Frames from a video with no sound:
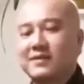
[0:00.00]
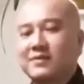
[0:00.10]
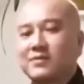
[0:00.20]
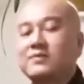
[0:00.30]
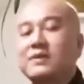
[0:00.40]

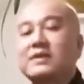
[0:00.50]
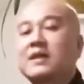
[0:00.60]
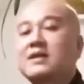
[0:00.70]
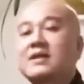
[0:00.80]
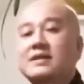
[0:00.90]
Quý vị
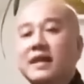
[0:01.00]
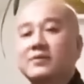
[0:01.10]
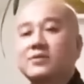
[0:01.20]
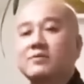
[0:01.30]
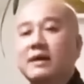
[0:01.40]
nhớ hình
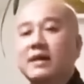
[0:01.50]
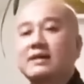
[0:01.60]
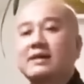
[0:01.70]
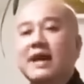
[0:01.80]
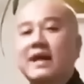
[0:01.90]
ảnh của bà
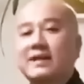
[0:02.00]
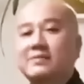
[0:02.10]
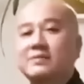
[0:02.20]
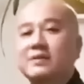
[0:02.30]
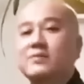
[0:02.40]
Thanh Đề
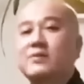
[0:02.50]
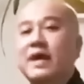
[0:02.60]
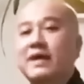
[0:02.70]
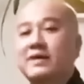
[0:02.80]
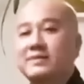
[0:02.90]
trong kinh Vu
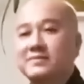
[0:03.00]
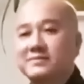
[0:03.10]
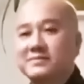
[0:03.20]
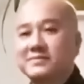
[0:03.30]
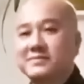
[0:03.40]
Lan không?
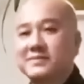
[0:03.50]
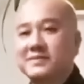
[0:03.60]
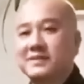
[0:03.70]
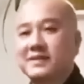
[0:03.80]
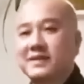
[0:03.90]

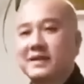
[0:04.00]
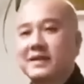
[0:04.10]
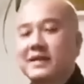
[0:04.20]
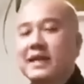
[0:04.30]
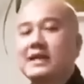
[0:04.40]

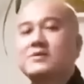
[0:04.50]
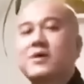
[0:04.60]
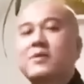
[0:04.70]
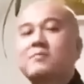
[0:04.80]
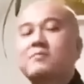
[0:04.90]
Thấy
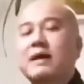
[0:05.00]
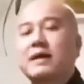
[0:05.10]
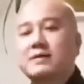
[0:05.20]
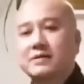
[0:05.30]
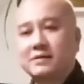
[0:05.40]
cô
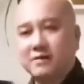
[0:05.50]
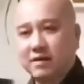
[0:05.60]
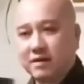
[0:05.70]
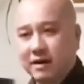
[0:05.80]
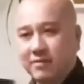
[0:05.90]
mẹ rất
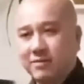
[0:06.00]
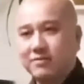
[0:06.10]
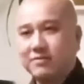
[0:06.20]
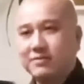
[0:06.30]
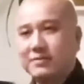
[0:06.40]
lo âu,
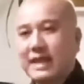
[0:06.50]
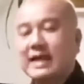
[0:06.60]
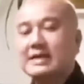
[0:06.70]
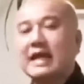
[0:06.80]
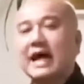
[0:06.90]

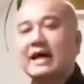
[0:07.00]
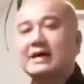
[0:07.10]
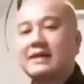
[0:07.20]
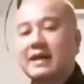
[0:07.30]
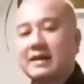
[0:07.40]
tay tả
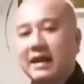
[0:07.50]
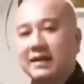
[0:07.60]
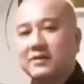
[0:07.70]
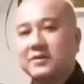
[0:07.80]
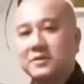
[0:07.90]
che
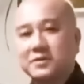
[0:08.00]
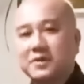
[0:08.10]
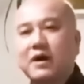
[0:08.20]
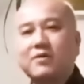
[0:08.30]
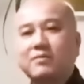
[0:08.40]
đậy,
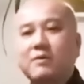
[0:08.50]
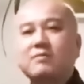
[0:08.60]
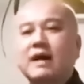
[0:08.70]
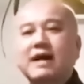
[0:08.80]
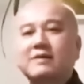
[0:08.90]
hủ hầu
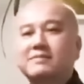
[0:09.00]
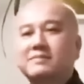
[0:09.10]
bốc ăn,